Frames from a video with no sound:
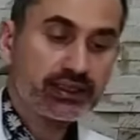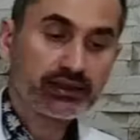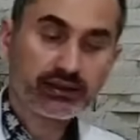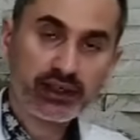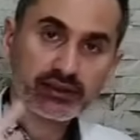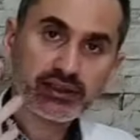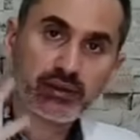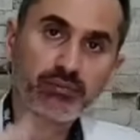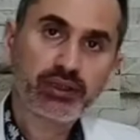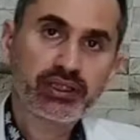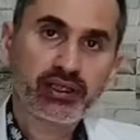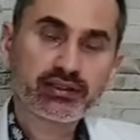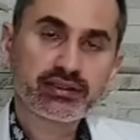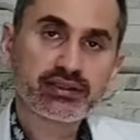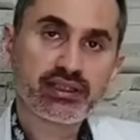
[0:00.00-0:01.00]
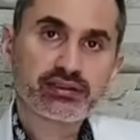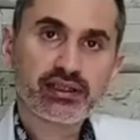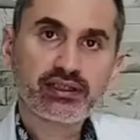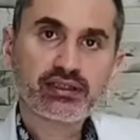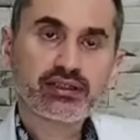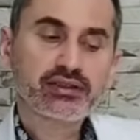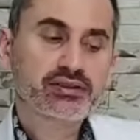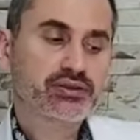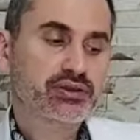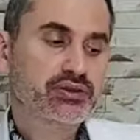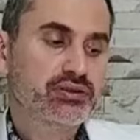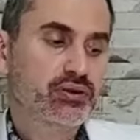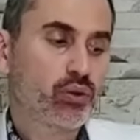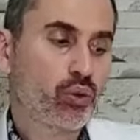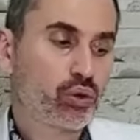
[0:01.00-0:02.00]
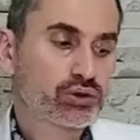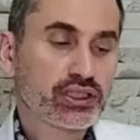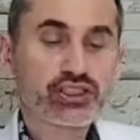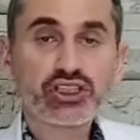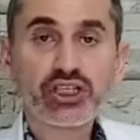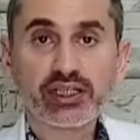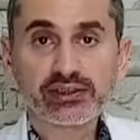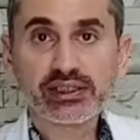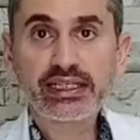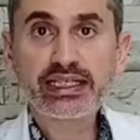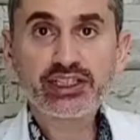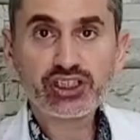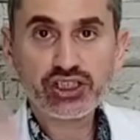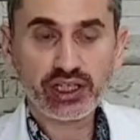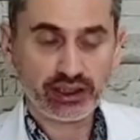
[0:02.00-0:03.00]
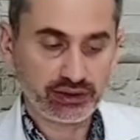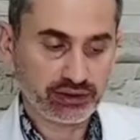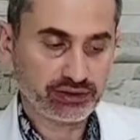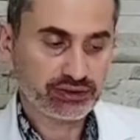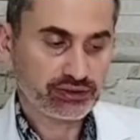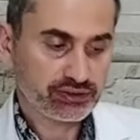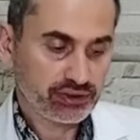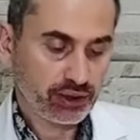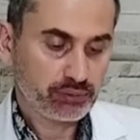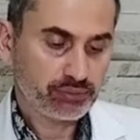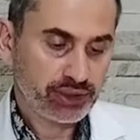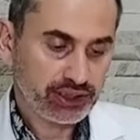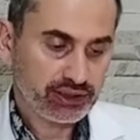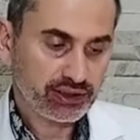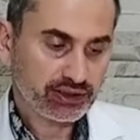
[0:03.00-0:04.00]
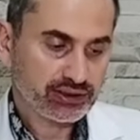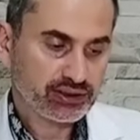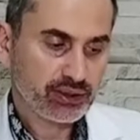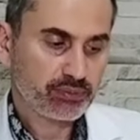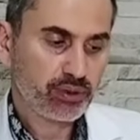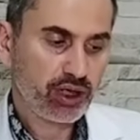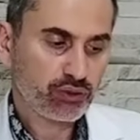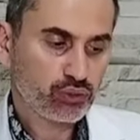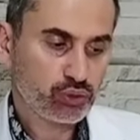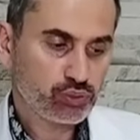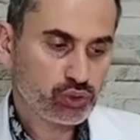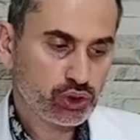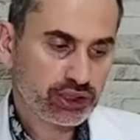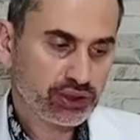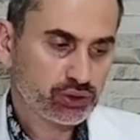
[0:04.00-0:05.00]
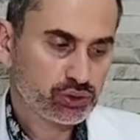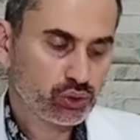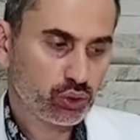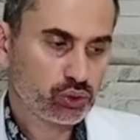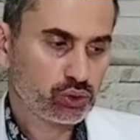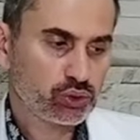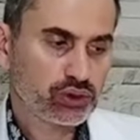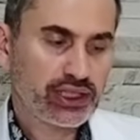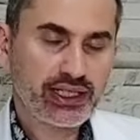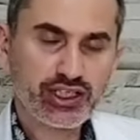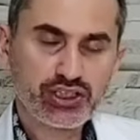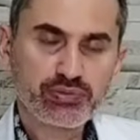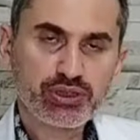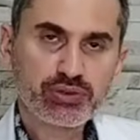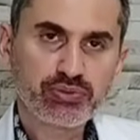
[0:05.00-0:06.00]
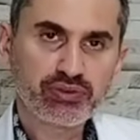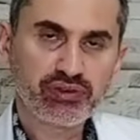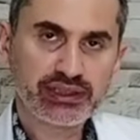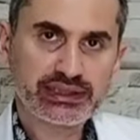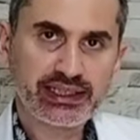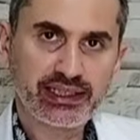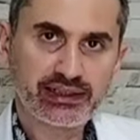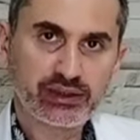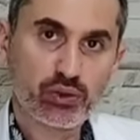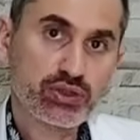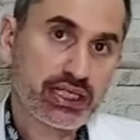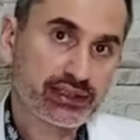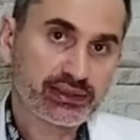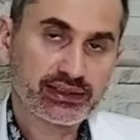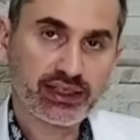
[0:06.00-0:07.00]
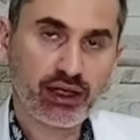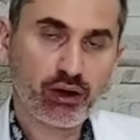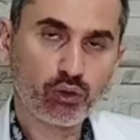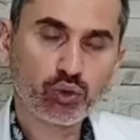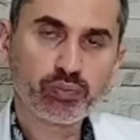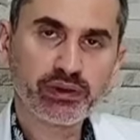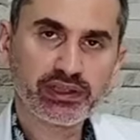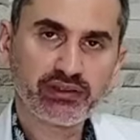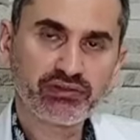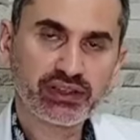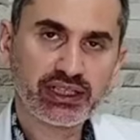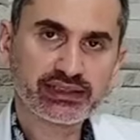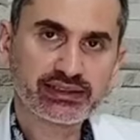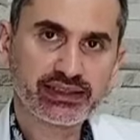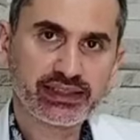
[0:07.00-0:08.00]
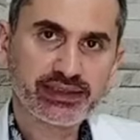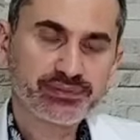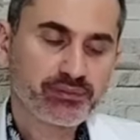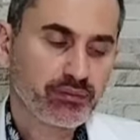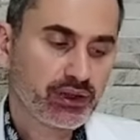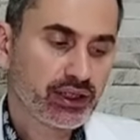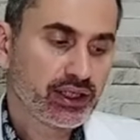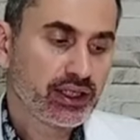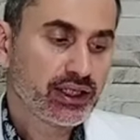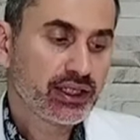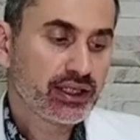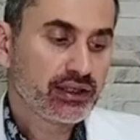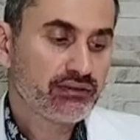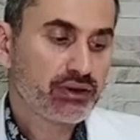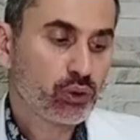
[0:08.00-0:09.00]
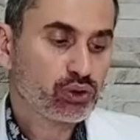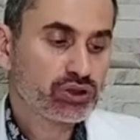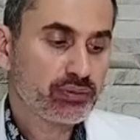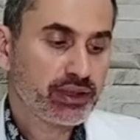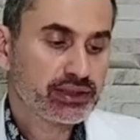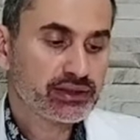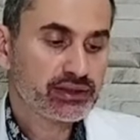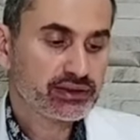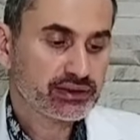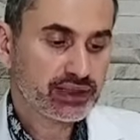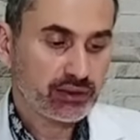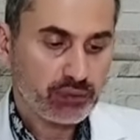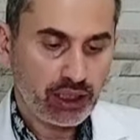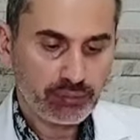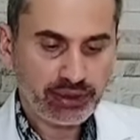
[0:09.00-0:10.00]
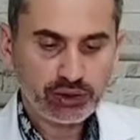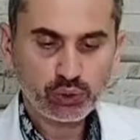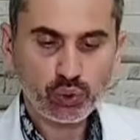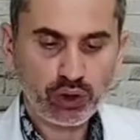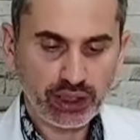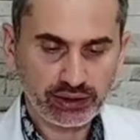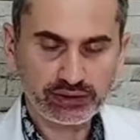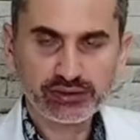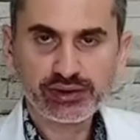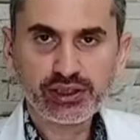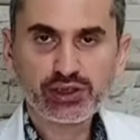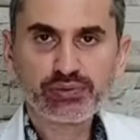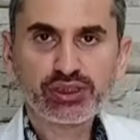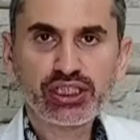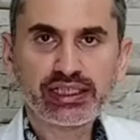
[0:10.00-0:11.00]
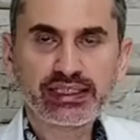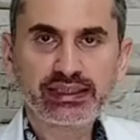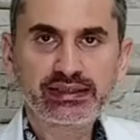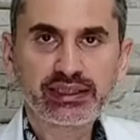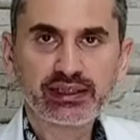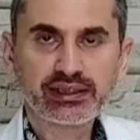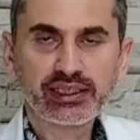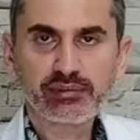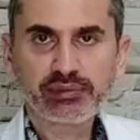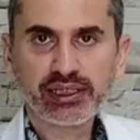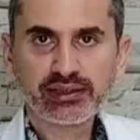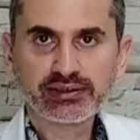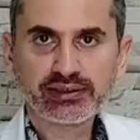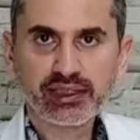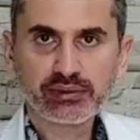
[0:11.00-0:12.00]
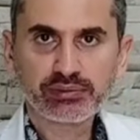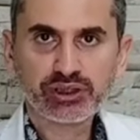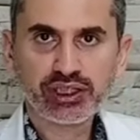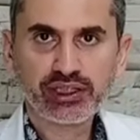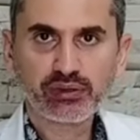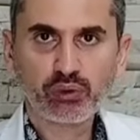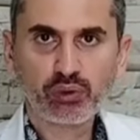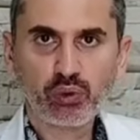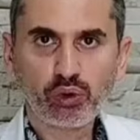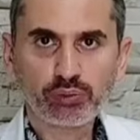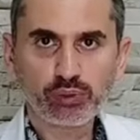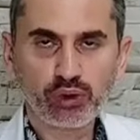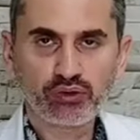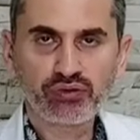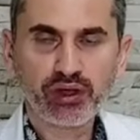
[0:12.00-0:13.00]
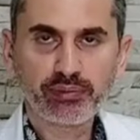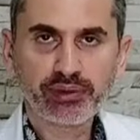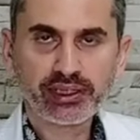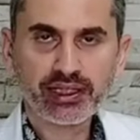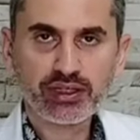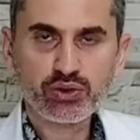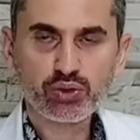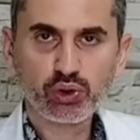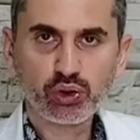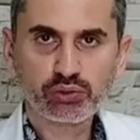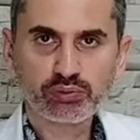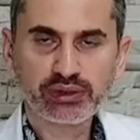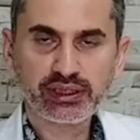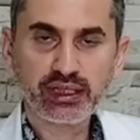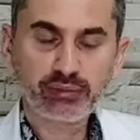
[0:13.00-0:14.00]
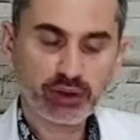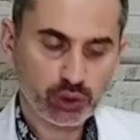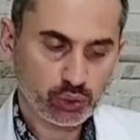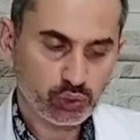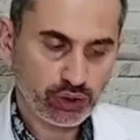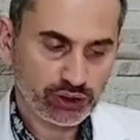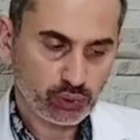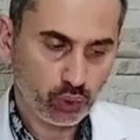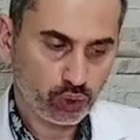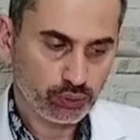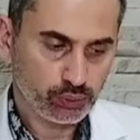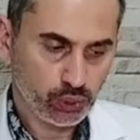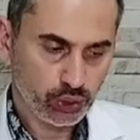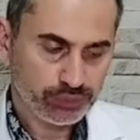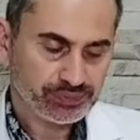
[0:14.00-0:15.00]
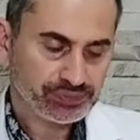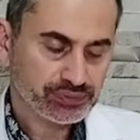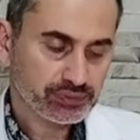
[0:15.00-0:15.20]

yıllardan beri aslında ta e, orta çağ hatta ilk çağdan beri aslında parfümcülük çok e, gelişmiş bir vaziyette. Özellikle de Avrupa'da, Fransa'da ve o zaman tamamen doğal. Hiçbir şekilde kimyasal bir şey olmuyor. Fabrikasyon bir laboratuvarda olmuyor.